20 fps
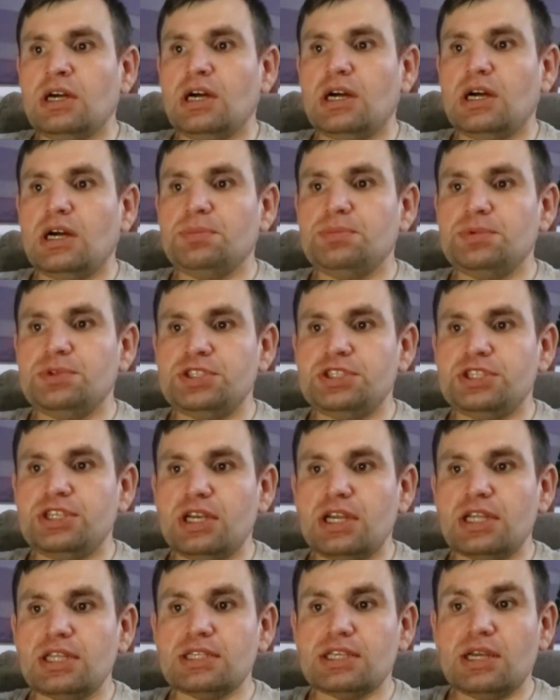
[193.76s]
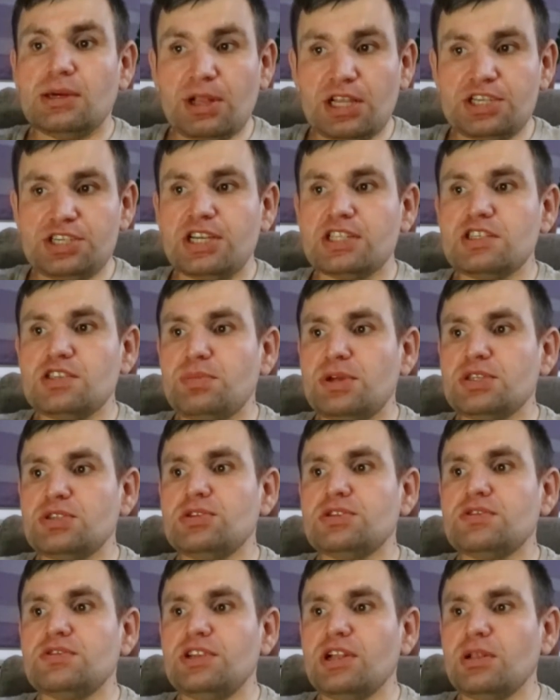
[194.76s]
Общаться, обращаться в
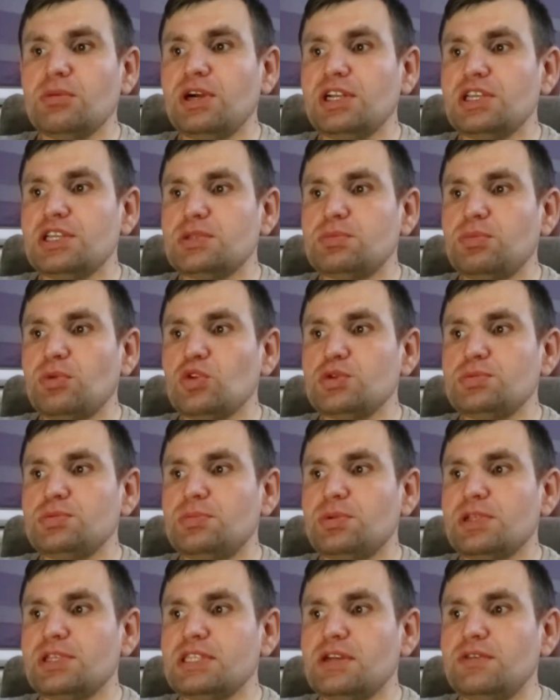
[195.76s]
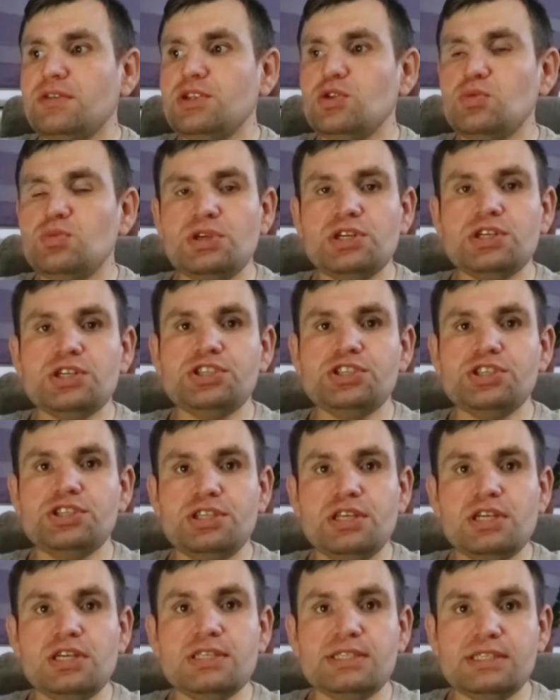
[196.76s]
посольство Германии с просьбой о предоставлении убежища
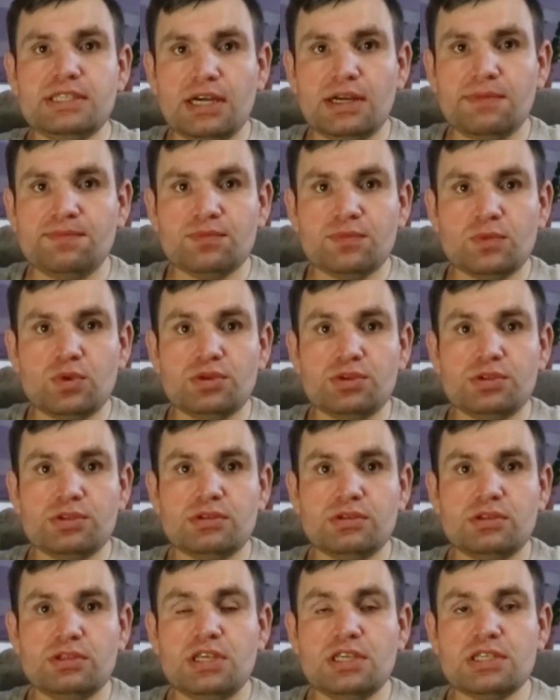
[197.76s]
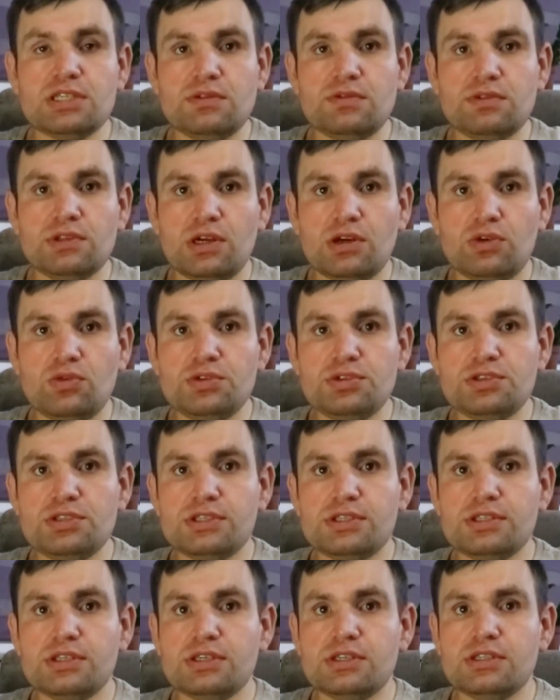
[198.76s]
нельзя. То есть, если вы
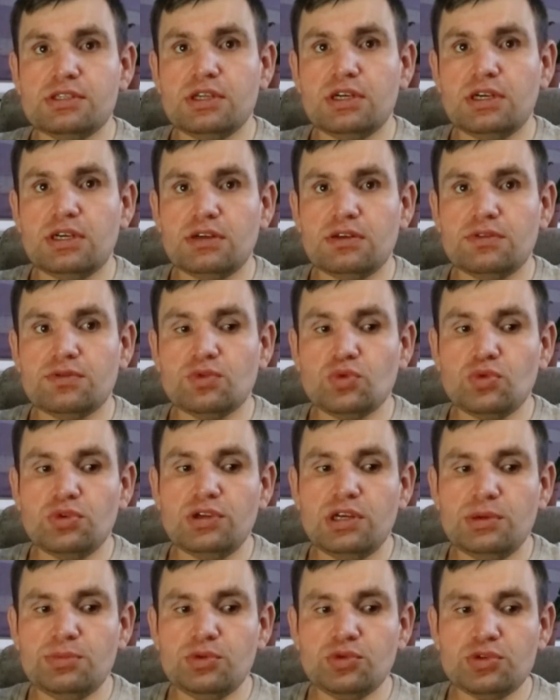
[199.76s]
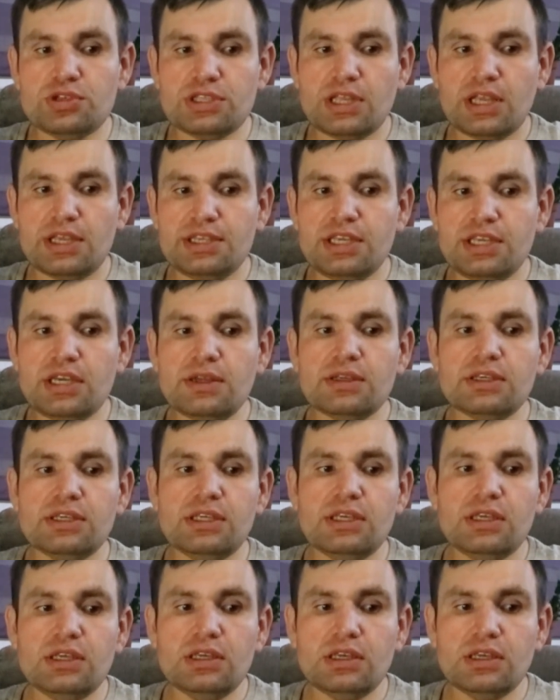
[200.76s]
находитесь на, в той или иной стране
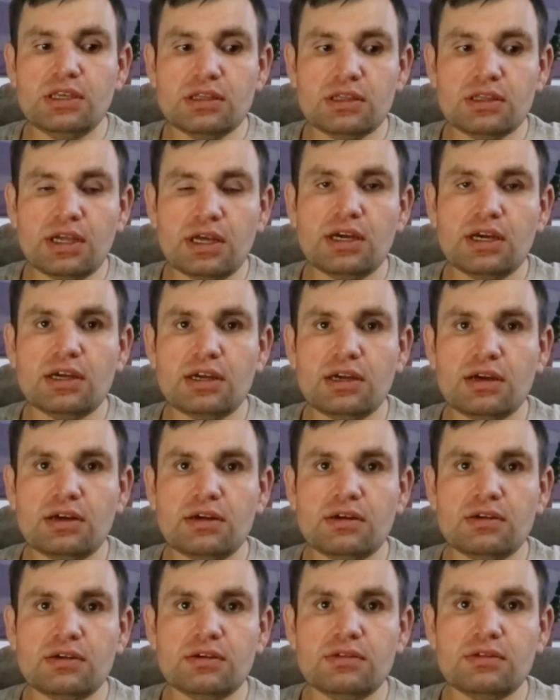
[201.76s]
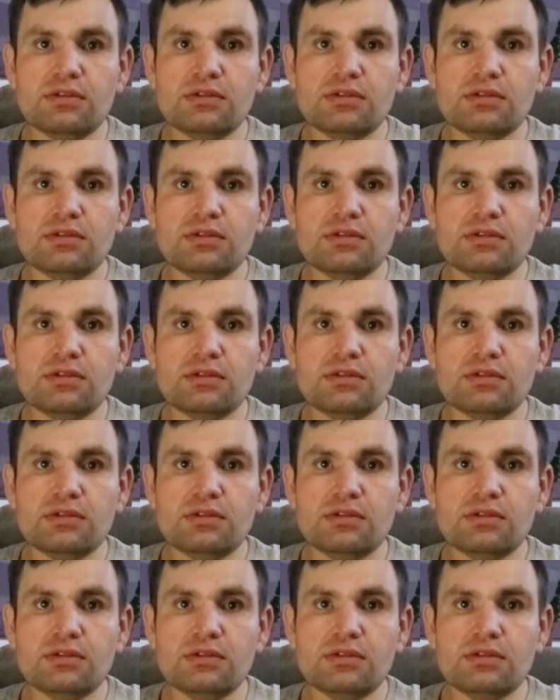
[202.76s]
и на